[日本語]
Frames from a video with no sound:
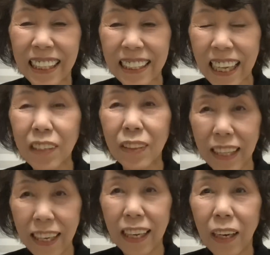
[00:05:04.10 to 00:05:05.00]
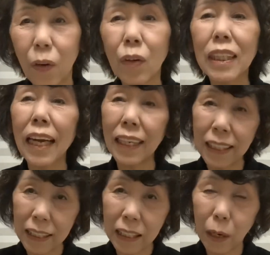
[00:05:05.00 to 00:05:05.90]
なので、お家帰っ
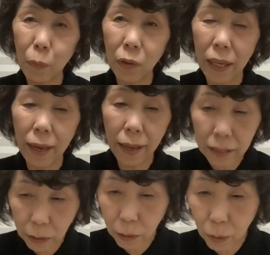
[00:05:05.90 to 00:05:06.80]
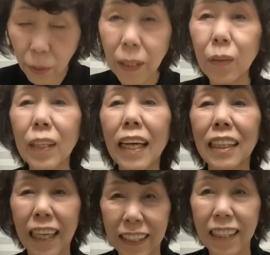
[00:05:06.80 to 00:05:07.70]
てきたらもうね、ヘッドヘッドだっ
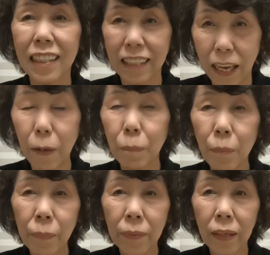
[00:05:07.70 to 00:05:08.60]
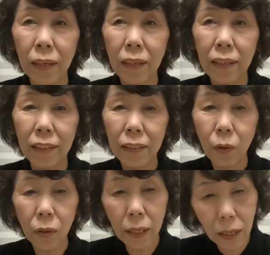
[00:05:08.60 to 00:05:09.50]
たんですね。
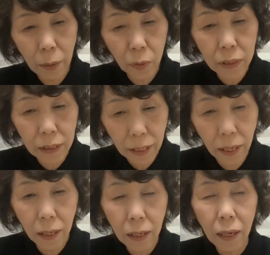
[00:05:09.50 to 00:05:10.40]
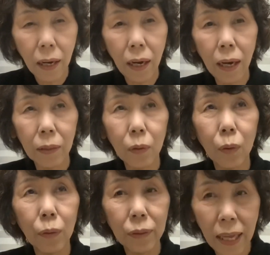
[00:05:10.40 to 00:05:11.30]
これがもしね、あ
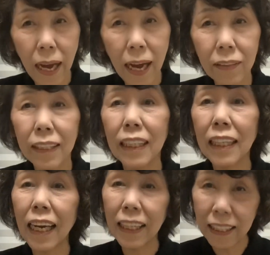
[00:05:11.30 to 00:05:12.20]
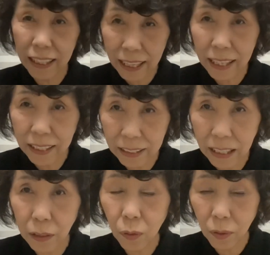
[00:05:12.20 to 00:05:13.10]
の、普段歩き慣れてない
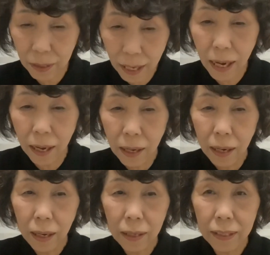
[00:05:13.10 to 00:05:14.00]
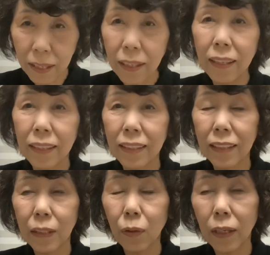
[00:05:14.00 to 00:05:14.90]
方とか、ね、
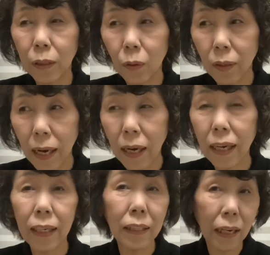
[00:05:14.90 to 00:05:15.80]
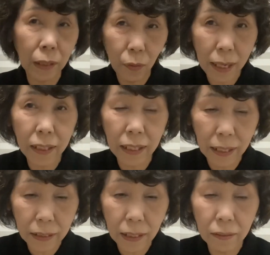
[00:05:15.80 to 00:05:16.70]
それとか体が弱って
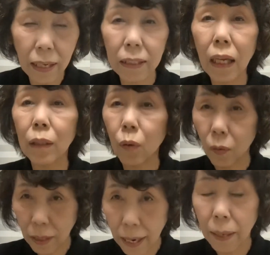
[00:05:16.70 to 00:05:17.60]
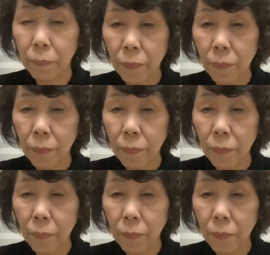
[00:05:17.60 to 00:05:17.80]
らっしゃる方とか、